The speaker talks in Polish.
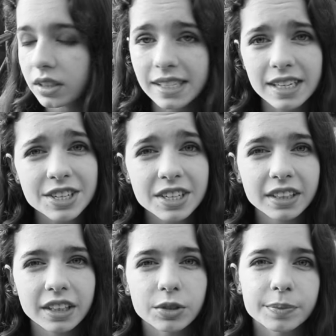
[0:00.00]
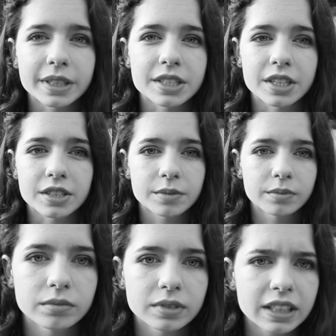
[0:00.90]
Zależy jak na to patrzeć.
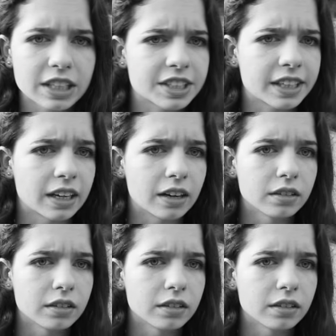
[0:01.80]
Kaczka!